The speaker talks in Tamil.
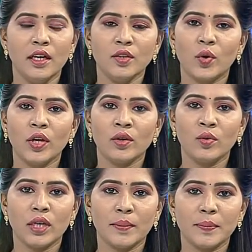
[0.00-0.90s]

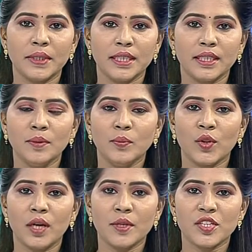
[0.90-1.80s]
தொழிற்கூட்டமைப்பினருக்கு
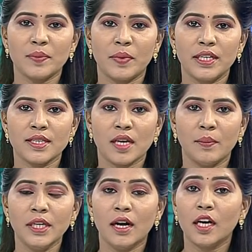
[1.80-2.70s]
முதலமைச்சர் பழனிசாமி
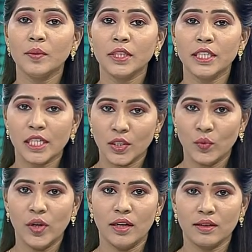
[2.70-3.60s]
அனுமதி
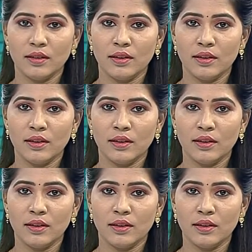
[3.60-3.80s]
அளித்துள்ளார்